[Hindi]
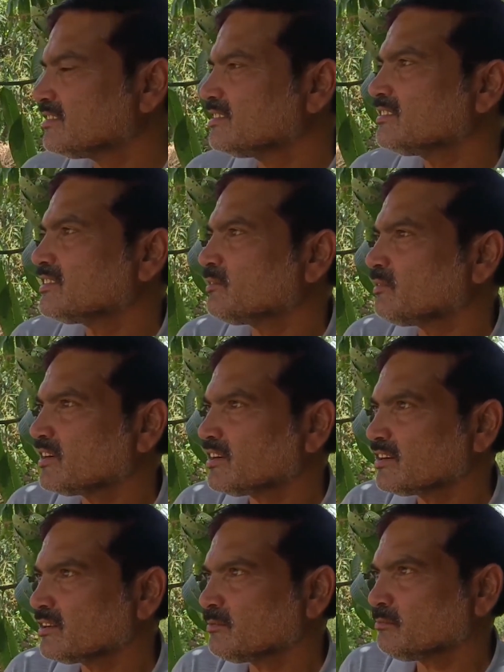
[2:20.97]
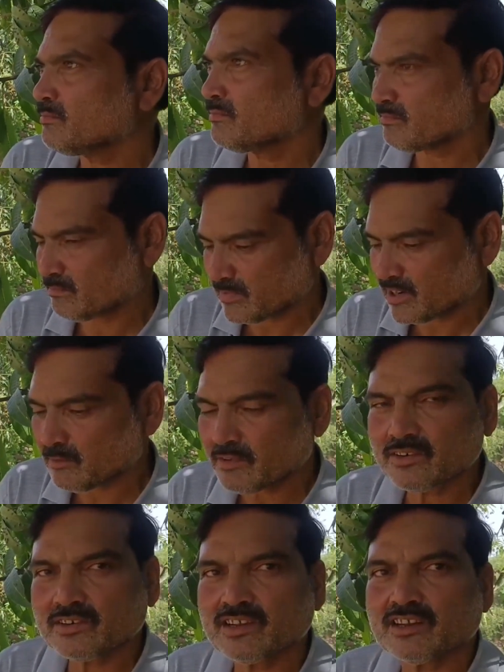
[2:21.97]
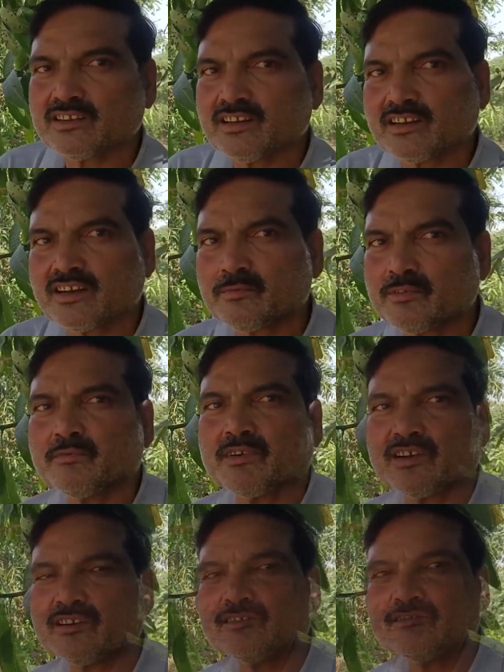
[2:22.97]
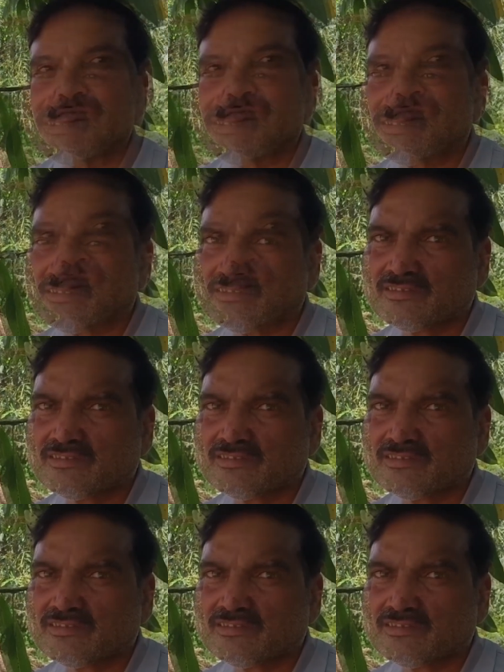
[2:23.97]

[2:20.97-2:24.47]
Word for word: जैसे टमाटर के बराबर हो जाता है काफ़ी बड़ा